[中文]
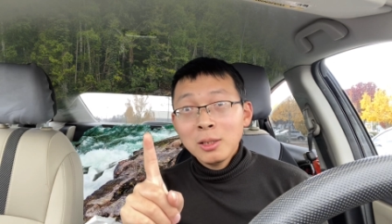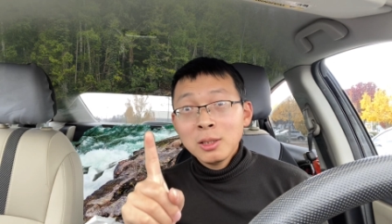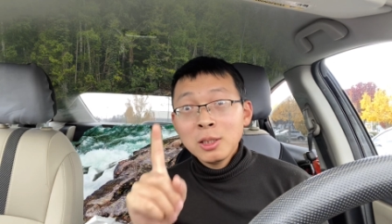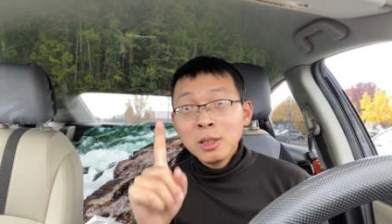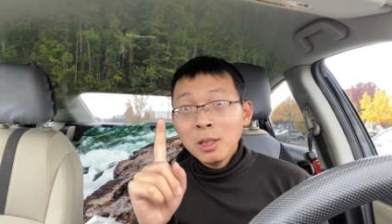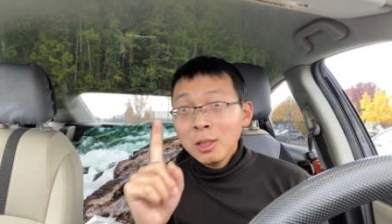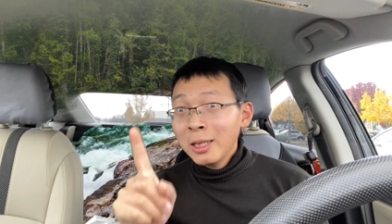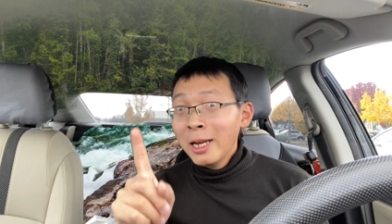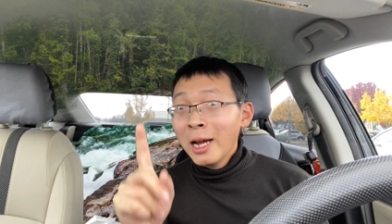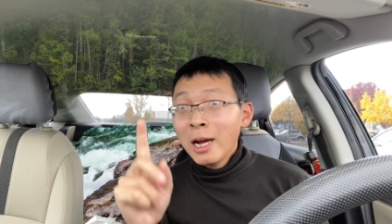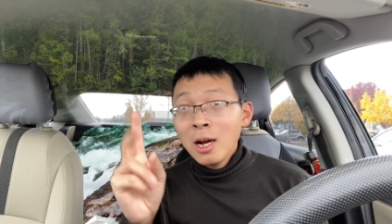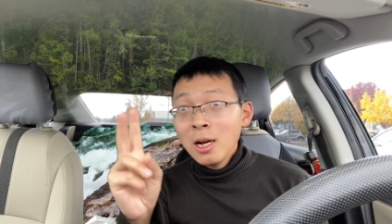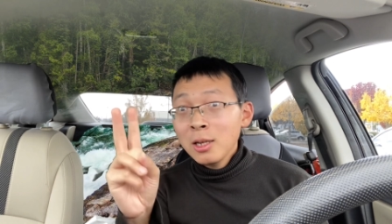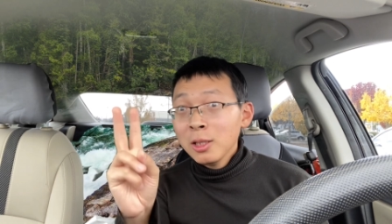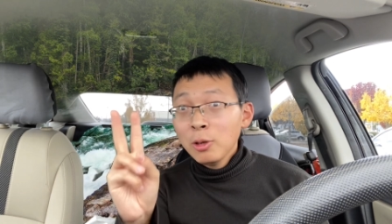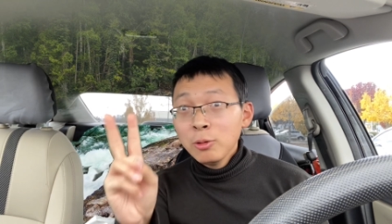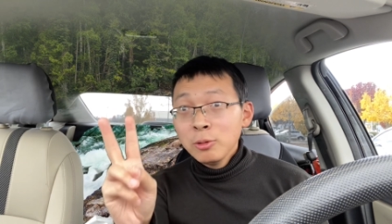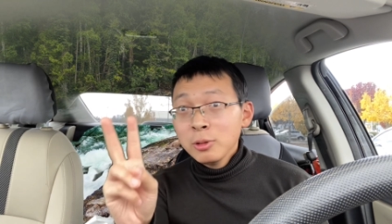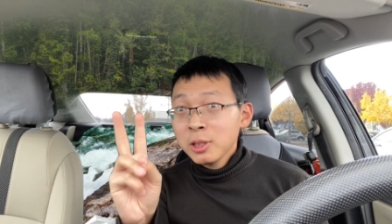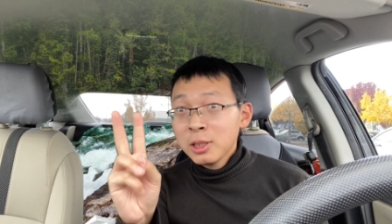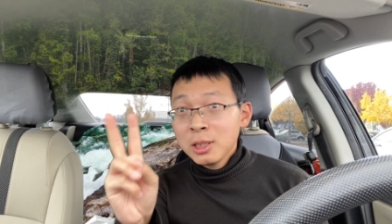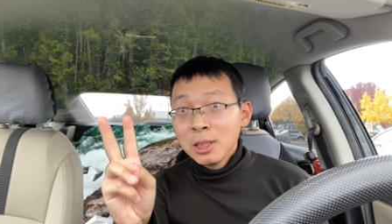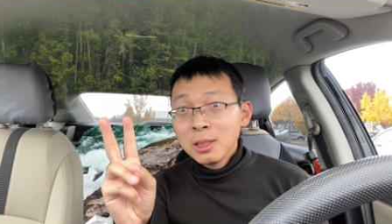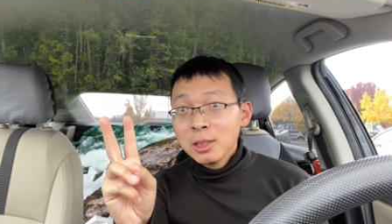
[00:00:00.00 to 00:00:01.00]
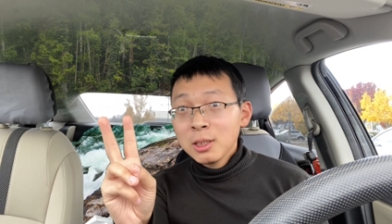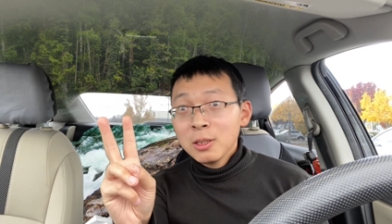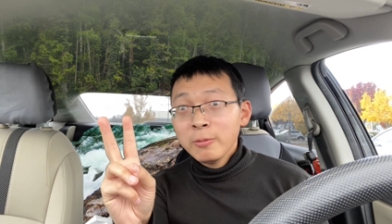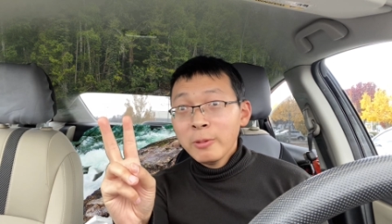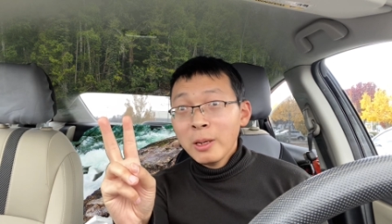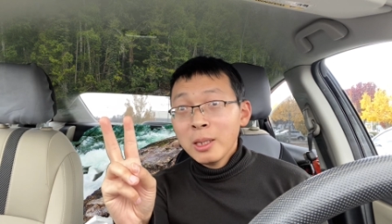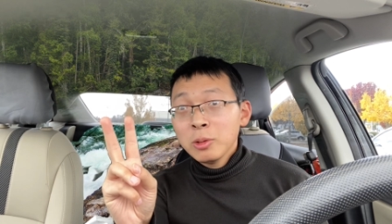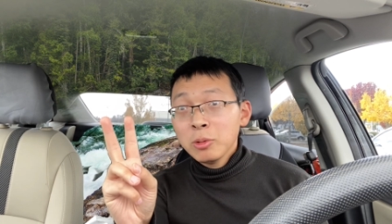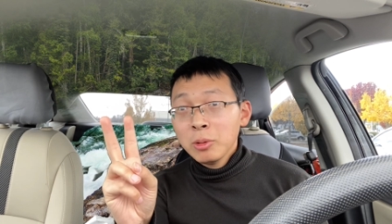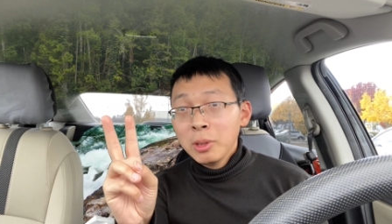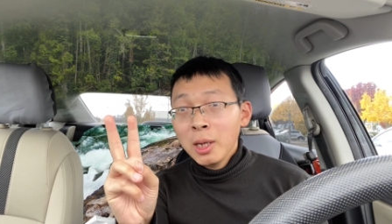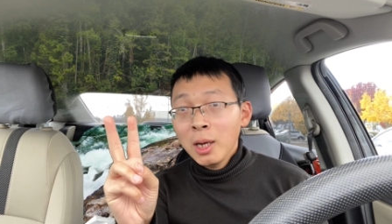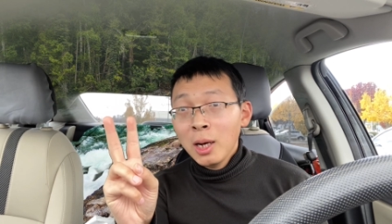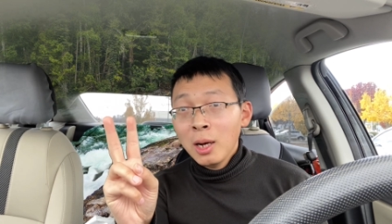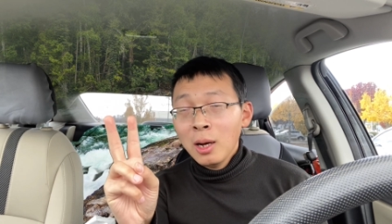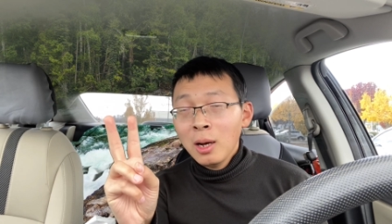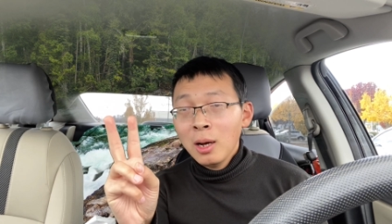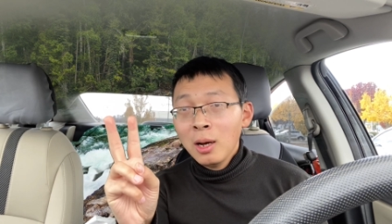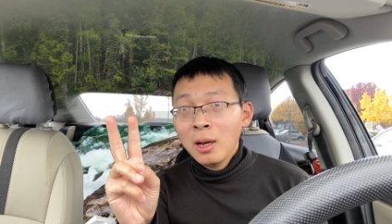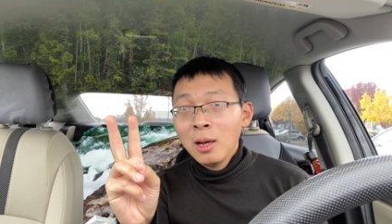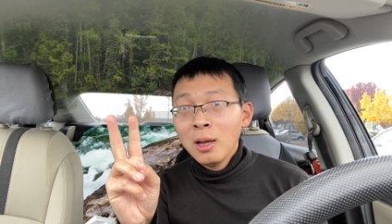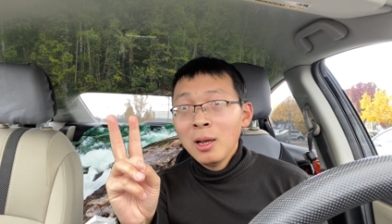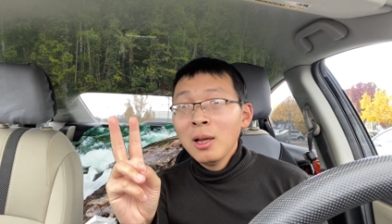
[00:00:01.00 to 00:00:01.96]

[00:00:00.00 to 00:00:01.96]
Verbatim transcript: 这两个都是刑事犯罪啊。